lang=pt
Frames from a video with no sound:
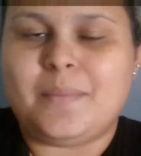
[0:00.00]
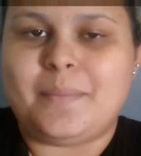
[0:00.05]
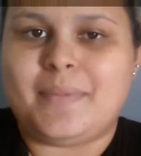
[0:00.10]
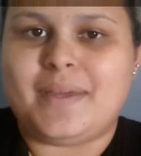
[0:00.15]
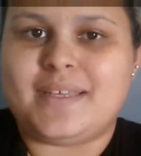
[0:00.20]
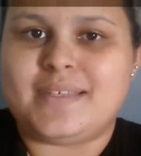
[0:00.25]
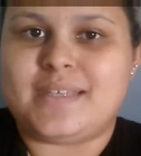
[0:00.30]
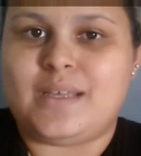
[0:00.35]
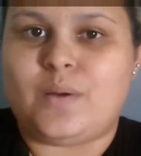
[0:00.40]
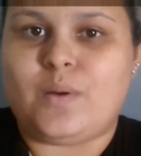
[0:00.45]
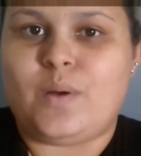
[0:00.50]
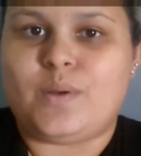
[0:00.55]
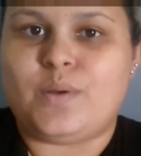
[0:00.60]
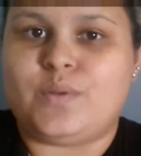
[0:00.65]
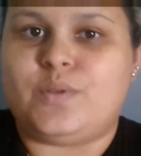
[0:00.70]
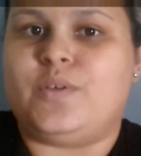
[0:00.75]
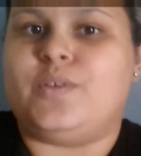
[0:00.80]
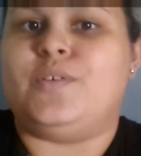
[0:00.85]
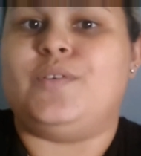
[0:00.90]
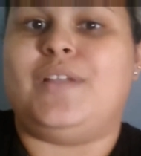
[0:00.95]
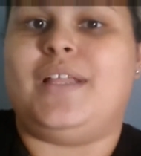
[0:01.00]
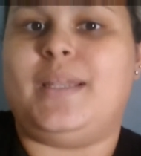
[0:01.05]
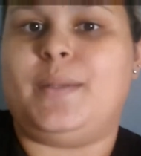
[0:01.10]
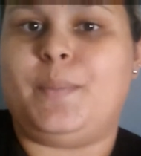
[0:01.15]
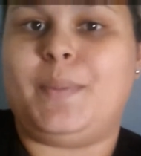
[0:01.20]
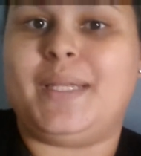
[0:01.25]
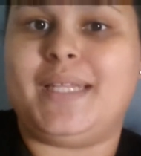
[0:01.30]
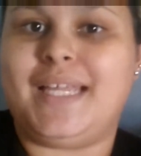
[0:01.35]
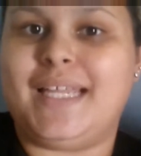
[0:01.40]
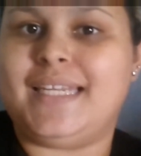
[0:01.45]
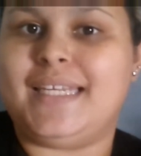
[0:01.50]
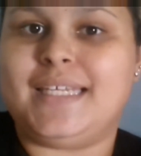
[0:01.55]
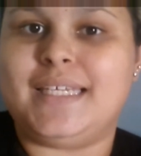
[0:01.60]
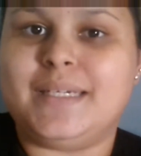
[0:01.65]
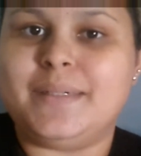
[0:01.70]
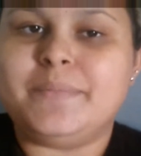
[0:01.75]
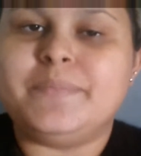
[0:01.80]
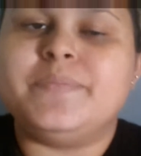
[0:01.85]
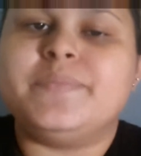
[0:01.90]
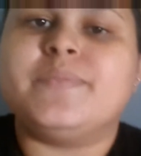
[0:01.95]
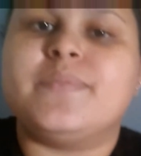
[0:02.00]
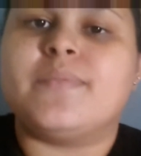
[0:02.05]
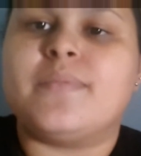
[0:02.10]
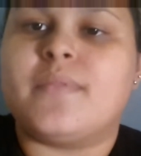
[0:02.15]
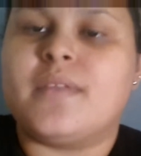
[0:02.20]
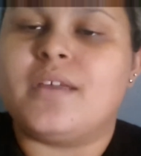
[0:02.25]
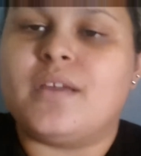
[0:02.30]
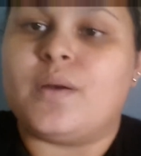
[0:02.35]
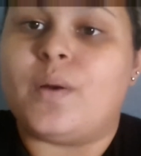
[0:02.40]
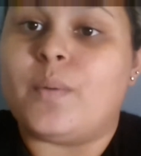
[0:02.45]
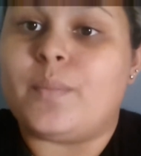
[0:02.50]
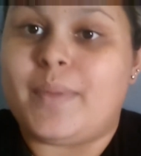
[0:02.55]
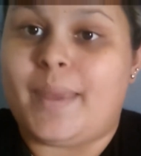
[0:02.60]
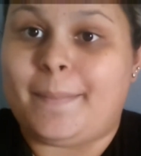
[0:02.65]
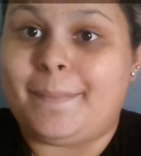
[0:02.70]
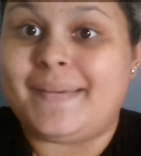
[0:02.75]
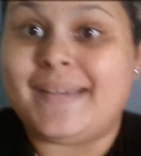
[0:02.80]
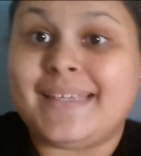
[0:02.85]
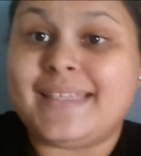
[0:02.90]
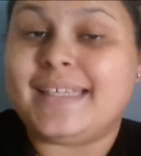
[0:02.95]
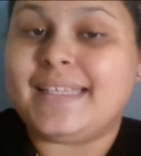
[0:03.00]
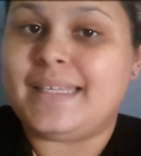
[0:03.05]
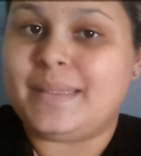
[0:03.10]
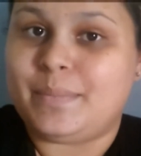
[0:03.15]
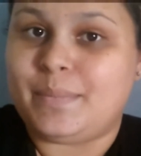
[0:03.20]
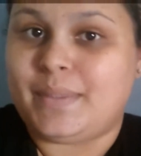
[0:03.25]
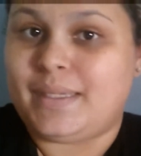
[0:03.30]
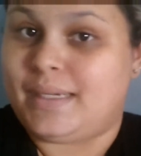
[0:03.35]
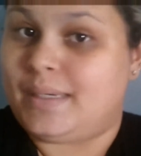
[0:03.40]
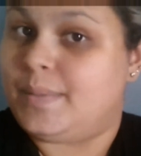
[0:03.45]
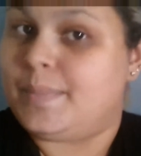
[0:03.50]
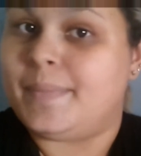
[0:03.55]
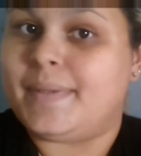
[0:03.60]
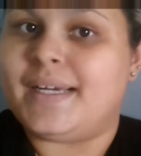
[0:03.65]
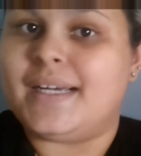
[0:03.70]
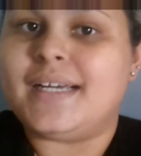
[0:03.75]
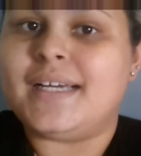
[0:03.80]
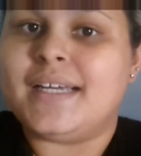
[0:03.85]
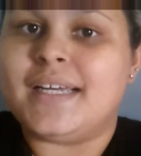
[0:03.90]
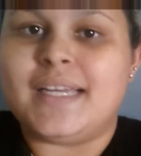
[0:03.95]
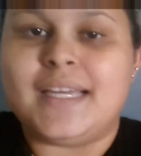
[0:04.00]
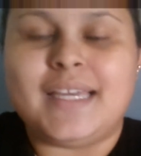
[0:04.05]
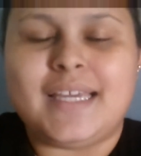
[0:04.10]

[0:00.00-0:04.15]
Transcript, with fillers: Mas agora eu tô indo lá na padaria com minha mãe e minha irmã.